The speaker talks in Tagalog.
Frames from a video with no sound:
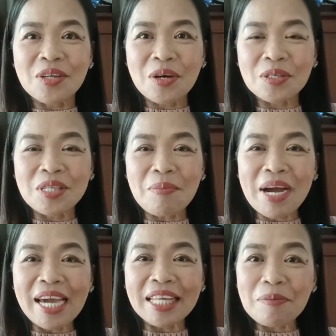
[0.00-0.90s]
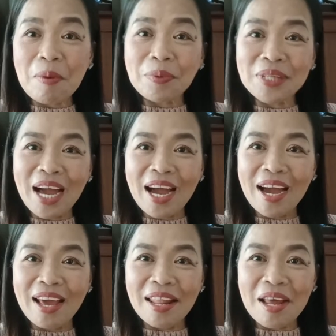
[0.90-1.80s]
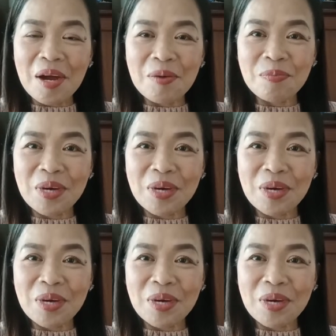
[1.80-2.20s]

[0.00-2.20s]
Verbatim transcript: So, sa mga hindi pa po nakakaalam,